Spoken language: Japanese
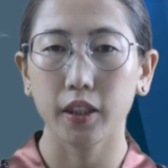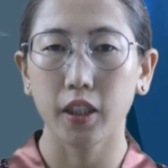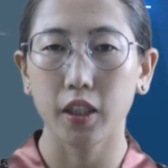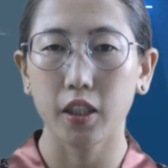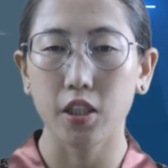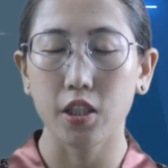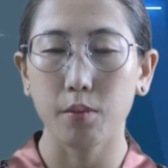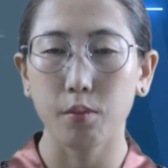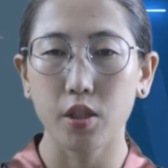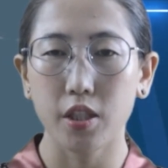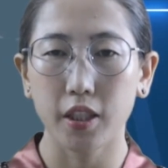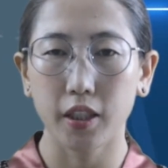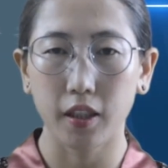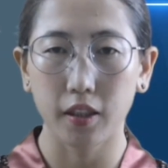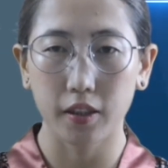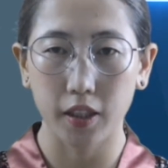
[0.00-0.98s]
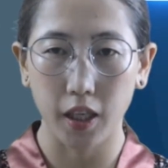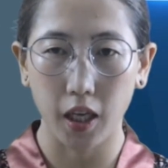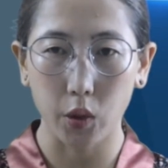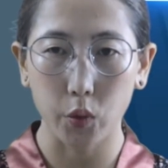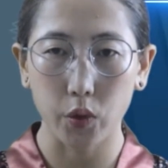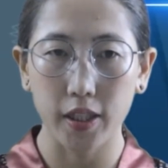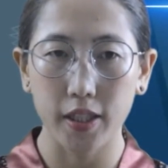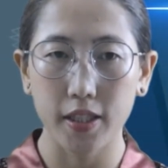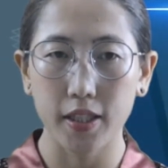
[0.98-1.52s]
兼事務次官である
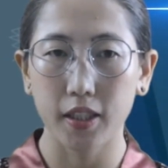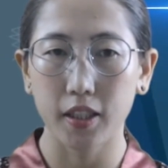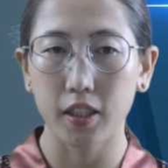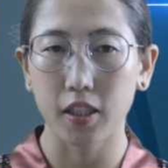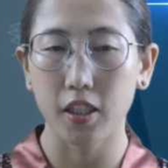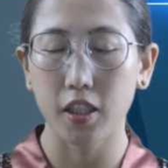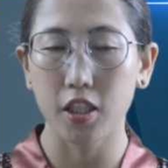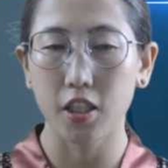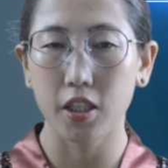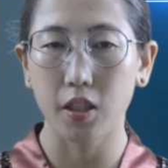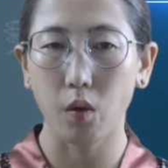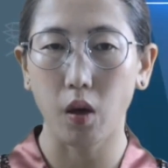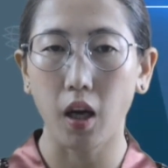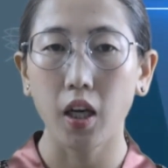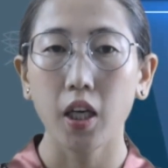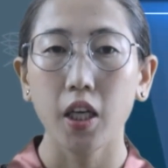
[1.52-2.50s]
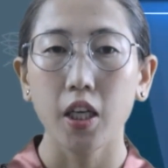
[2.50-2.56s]
天神理性氏は、